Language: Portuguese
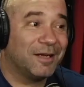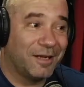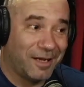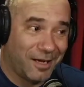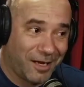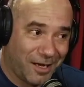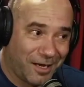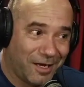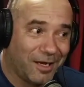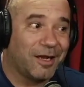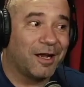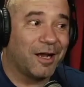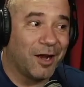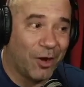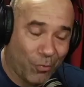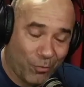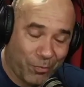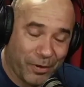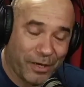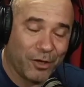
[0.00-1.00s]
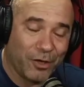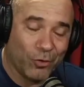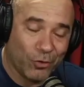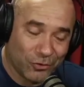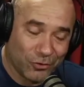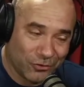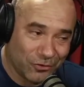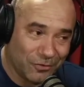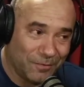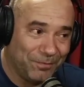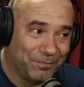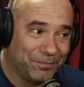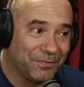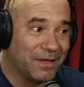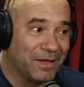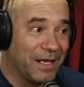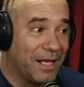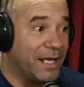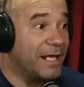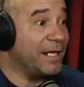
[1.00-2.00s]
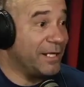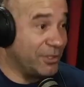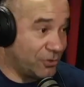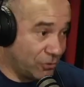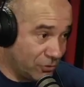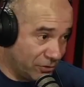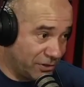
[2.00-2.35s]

Cão perigoso. Cão perigoso. Isso